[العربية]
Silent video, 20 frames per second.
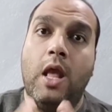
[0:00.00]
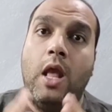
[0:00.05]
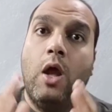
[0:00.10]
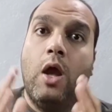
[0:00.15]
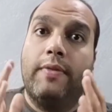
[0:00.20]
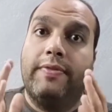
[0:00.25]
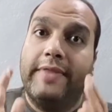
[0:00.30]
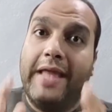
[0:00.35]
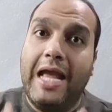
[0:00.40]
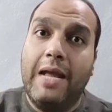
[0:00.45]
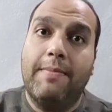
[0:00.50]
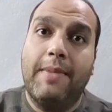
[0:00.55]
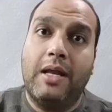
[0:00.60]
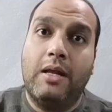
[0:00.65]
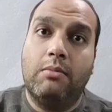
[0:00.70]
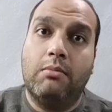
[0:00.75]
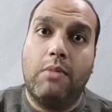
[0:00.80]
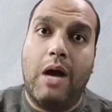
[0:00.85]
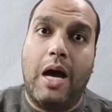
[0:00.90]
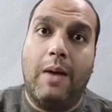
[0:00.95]
دايما
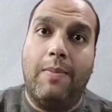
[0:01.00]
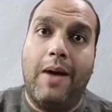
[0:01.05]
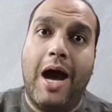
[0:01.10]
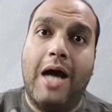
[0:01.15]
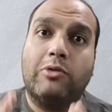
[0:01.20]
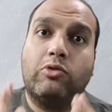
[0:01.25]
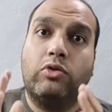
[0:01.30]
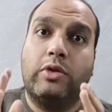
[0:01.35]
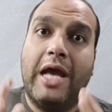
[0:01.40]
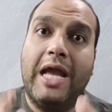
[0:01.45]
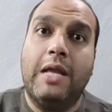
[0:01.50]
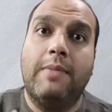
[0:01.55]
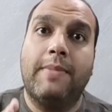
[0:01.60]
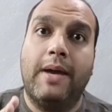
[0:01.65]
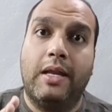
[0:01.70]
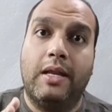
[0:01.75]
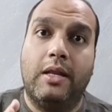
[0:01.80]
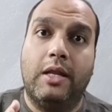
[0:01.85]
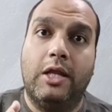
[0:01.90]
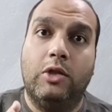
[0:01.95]
مع بعض
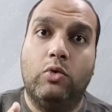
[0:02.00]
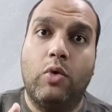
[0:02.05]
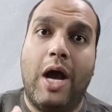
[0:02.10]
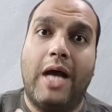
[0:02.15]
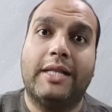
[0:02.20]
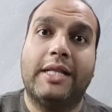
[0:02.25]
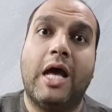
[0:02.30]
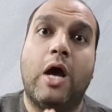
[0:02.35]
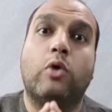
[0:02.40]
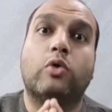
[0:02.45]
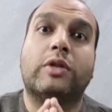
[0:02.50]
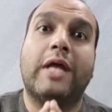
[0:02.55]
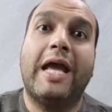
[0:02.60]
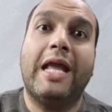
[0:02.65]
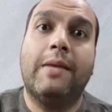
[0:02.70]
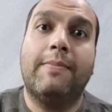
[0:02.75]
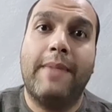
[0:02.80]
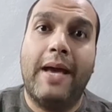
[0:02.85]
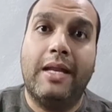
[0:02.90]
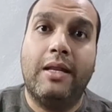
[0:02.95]
دايما ايد واحده
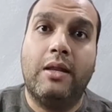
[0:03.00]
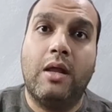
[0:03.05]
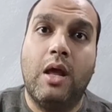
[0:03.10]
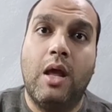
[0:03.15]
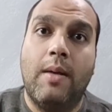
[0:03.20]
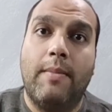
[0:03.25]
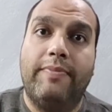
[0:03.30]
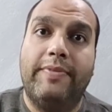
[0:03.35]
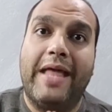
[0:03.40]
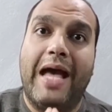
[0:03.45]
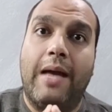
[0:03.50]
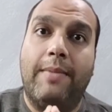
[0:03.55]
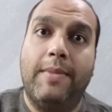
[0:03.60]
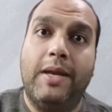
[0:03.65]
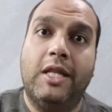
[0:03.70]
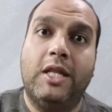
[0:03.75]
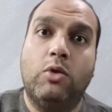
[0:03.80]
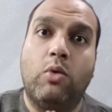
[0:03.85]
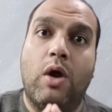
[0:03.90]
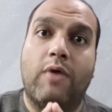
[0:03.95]
ودايما داعمني
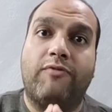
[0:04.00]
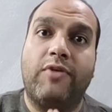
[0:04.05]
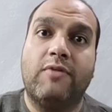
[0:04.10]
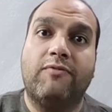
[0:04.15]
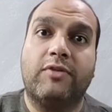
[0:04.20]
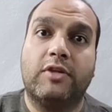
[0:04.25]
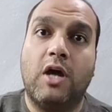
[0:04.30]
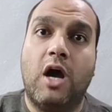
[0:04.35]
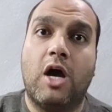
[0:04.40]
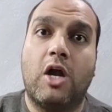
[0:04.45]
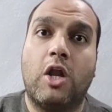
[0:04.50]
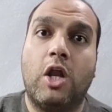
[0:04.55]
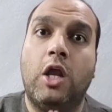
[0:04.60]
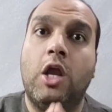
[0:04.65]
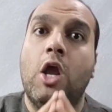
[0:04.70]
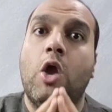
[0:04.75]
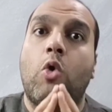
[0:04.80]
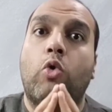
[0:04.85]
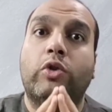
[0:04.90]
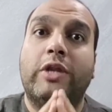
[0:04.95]
واقفين في ظهري
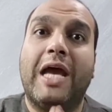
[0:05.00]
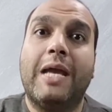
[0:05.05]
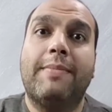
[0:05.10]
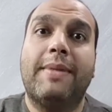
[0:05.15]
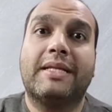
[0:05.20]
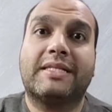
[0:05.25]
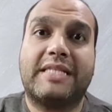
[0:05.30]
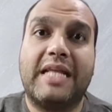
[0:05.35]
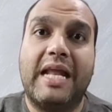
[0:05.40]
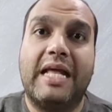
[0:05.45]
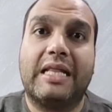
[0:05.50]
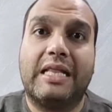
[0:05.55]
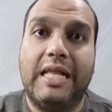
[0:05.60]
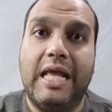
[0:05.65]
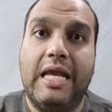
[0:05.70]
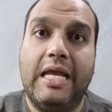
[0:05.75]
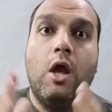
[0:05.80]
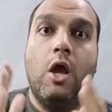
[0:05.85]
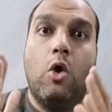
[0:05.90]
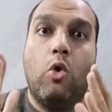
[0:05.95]
ودايما سند
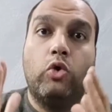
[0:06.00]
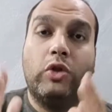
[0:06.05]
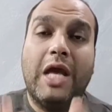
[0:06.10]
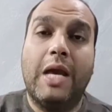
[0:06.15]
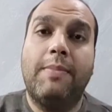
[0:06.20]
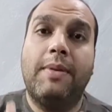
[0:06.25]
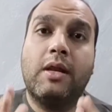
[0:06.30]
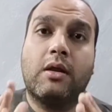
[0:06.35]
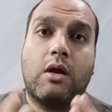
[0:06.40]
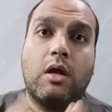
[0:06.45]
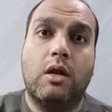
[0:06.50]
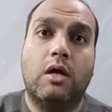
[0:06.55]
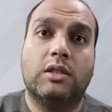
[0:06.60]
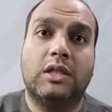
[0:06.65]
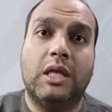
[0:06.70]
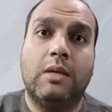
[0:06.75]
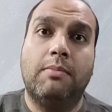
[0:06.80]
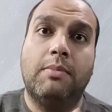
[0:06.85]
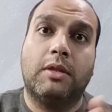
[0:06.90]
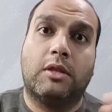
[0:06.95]
ليا دايما القناه دي
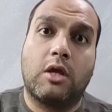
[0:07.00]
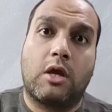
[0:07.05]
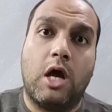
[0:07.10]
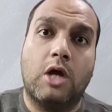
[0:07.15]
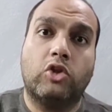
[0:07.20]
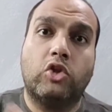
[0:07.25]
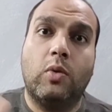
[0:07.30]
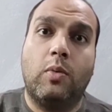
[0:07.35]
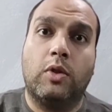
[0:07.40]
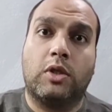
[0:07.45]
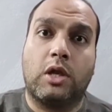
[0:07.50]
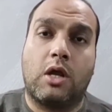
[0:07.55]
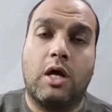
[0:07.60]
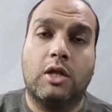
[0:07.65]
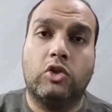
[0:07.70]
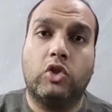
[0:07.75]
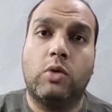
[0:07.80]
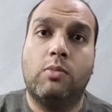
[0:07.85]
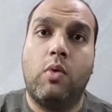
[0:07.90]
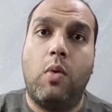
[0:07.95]
من تقدم
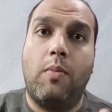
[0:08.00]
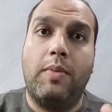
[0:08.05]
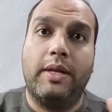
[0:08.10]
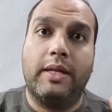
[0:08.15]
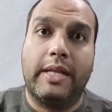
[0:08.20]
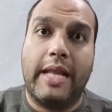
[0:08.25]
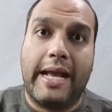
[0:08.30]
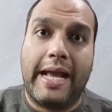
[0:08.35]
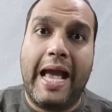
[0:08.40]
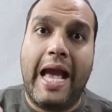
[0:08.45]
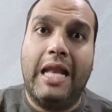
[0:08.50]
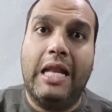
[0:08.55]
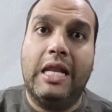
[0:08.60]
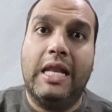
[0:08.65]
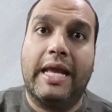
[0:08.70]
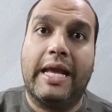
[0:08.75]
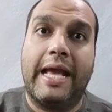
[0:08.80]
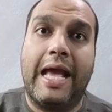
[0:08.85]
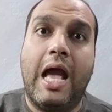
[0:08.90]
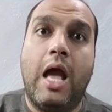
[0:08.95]
لتقدم ومن نجاح
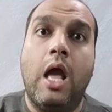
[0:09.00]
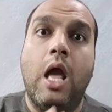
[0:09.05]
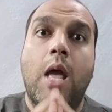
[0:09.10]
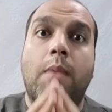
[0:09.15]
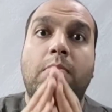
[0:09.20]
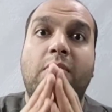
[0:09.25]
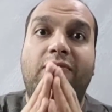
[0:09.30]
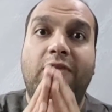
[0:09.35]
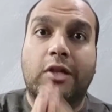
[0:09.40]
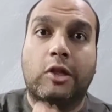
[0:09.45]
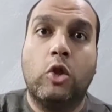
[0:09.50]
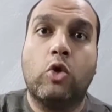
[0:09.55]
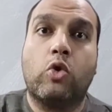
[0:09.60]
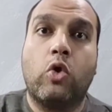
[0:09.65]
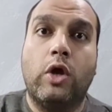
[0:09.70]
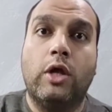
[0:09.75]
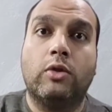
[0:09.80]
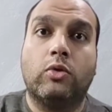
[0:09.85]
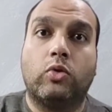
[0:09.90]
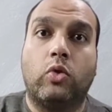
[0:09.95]
للنجاح بفضلكم
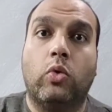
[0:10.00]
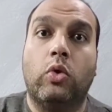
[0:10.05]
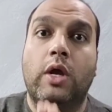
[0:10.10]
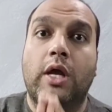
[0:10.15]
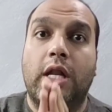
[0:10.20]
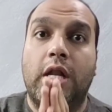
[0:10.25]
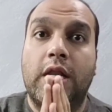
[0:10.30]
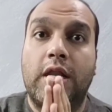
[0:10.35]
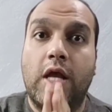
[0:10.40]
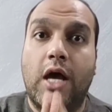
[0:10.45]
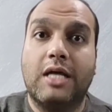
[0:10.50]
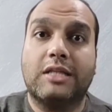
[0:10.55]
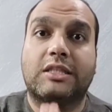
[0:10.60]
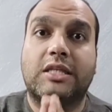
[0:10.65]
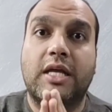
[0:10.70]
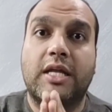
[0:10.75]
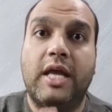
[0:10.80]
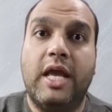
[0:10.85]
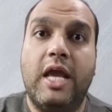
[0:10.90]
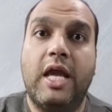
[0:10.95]
انتوا لان اصلا
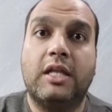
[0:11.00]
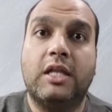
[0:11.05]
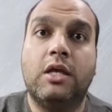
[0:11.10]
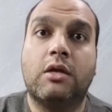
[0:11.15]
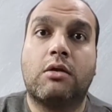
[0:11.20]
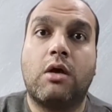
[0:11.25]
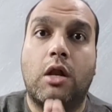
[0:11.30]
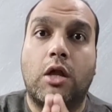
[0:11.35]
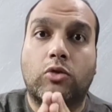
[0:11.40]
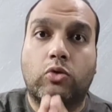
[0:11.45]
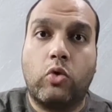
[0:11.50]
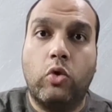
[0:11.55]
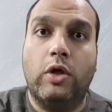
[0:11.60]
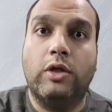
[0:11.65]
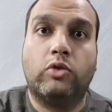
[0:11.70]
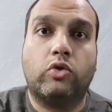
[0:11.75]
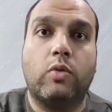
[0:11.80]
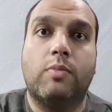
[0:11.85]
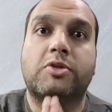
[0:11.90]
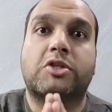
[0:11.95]
هي دي قناتكم
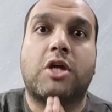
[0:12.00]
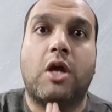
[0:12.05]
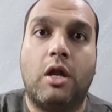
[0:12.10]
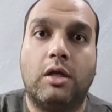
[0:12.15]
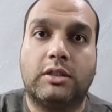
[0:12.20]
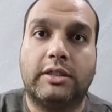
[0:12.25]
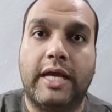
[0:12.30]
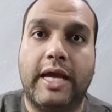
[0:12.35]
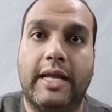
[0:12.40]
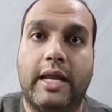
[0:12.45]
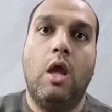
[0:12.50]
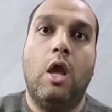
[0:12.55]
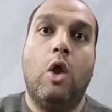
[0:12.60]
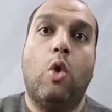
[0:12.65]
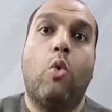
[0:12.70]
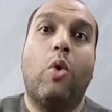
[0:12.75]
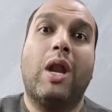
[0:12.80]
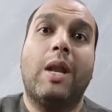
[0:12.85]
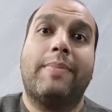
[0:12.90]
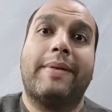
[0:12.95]
انتوا مش قناتي انا
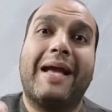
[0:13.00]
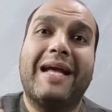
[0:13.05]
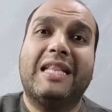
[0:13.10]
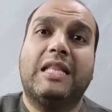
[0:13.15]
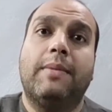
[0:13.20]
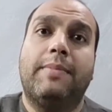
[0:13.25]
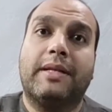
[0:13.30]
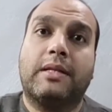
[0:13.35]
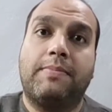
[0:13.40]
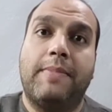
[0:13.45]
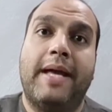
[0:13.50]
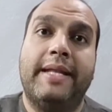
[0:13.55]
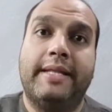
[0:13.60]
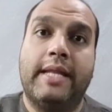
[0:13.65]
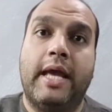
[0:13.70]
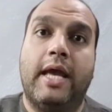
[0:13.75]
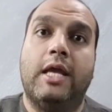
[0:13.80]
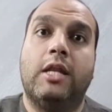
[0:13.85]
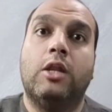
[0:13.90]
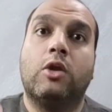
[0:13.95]
وانا بجد بتمنى
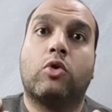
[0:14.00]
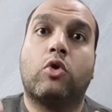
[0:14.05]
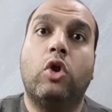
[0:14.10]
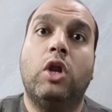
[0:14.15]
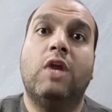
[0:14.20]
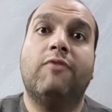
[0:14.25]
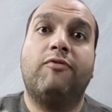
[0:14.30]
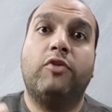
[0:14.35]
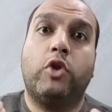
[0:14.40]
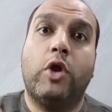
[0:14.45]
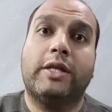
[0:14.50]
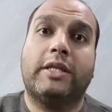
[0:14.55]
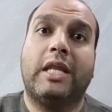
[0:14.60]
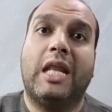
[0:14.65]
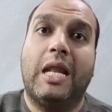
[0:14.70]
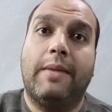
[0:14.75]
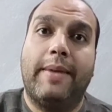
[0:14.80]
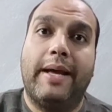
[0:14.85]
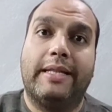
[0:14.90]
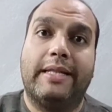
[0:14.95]
ان كل الفيديوهات اللي انا
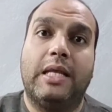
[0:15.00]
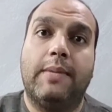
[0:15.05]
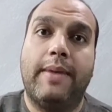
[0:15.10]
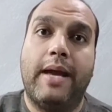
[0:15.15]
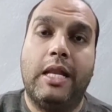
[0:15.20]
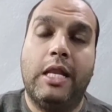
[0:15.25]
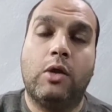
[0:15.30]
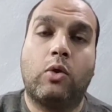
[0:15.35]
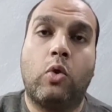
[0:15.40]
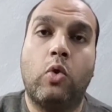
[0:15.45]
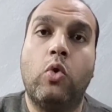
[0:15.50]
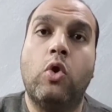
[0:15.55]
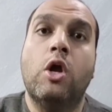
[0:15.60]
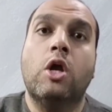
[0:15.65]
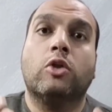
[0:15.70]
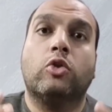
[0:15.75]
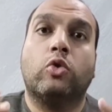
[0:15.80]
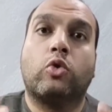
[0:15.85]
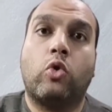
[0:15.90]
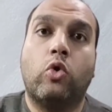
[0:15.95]
بقدمها ليكم
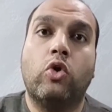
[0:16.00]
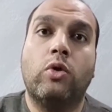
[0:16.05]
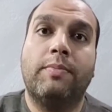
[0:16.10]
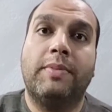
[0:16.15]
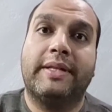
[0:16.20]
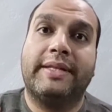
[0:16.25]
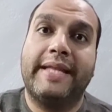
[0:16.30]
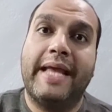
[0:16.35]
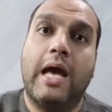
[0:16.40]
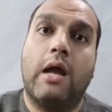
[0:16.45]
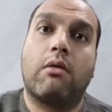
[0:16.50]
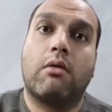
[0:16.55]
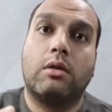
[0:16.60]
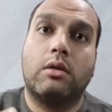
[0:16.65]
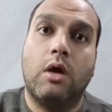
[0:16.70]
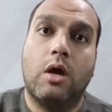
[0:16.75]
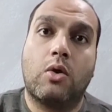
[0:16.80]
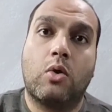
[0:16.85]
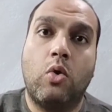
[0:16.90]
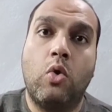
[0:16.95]
تكون بتنال
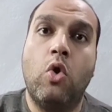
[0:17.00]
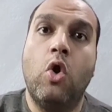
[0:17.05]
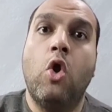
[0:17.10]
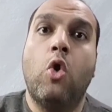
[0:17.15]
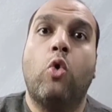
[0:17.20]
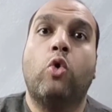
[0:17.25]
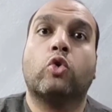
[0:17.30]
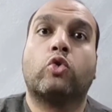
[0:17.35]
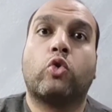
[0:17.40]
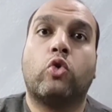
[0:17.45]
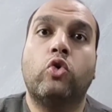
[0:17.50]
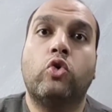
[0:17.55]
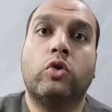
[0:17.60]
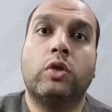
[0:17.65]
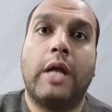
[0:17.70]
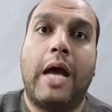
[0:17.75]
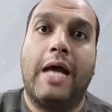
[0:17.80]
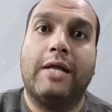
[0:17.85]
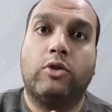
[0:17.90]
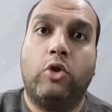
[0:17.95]
رضاكم وتكون
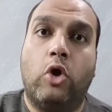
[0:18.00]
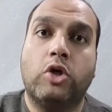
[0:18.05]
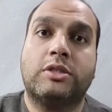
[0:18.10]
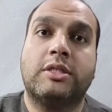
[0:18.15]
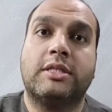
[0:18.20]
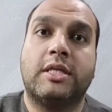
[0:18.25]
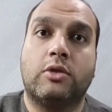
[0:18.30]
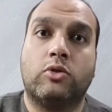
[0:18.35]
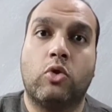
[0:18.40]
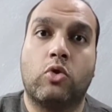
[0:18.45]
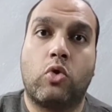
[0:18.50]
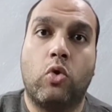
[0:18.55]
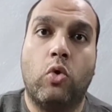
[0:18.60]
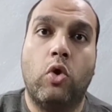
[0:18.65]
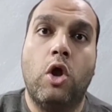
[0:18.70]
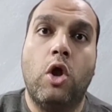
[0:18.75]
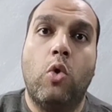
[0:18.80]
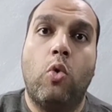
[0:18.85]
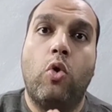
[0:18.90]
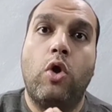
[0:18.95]
عند حسن ظنكم
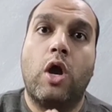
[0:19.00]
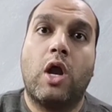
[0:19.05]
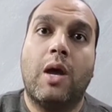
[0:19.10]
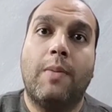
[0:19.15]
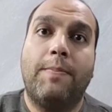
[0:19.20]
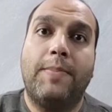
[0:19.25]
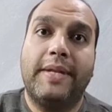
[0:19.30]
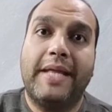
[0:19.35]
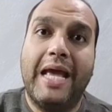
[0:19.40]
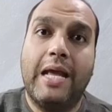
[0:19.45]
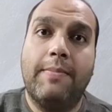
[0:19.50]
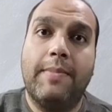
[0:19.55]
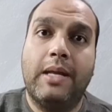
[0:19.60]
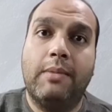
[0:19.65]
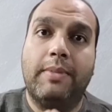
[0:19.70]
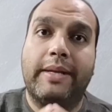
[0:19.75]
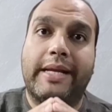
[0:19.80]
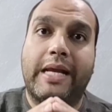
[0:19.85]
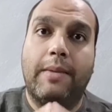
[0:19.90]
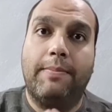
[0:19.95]
ويا رب دايما
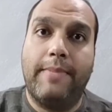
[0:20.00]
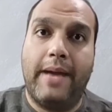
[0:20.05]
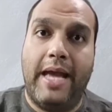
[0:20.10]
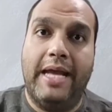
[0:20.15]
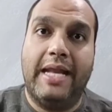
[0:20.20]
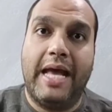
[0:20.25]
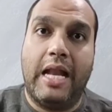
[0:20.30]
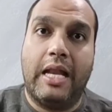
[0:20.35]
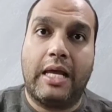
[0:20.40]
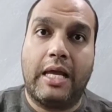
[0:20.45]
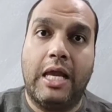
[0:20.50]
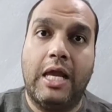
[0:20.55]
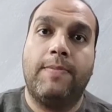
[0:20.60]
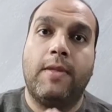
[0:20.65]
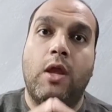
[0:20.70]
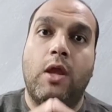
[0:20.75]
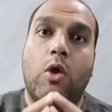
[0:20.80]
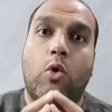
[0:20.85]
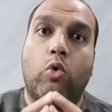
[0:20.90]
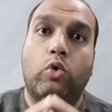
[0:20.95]
متجمعين على الخير
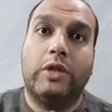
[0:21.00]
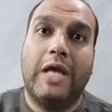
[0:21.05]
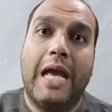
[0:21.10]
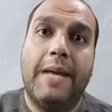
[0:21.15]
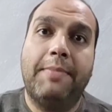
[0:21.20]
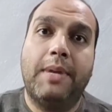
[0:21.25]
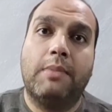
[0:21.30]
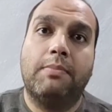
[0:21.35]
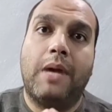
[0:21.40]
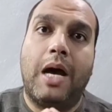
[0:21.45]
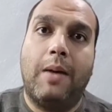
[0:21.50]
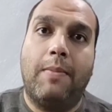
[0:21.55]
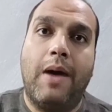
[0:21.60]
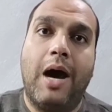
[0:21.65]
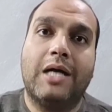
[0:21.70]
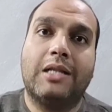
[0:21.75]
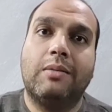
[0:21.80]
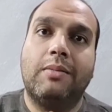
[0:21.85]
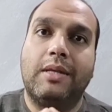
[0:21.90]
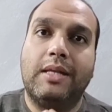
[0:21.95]
ودايما مع
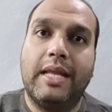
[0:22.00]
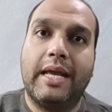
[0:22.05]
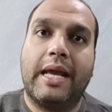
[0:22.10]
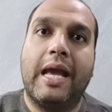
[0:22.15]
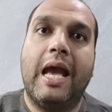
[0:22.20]
بعض من نجاح